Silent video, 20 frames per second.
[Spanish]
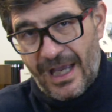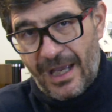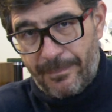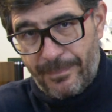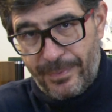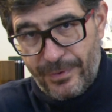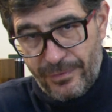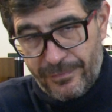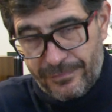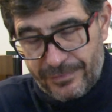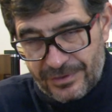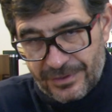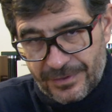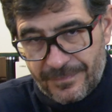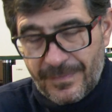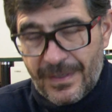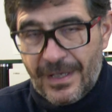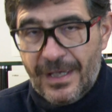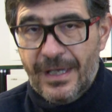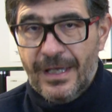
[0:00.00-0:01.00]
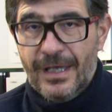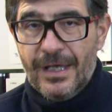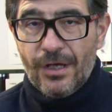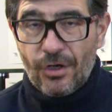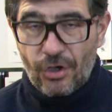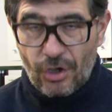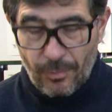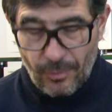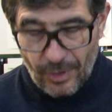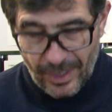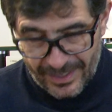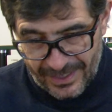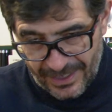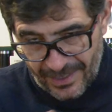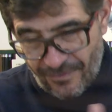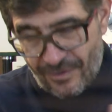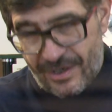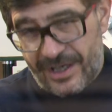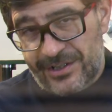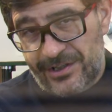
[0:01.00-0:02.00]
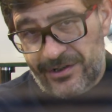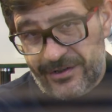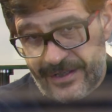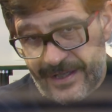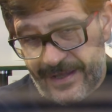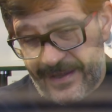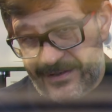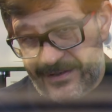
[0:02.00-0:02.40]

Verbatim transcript: approved. Como he tenido ocasión de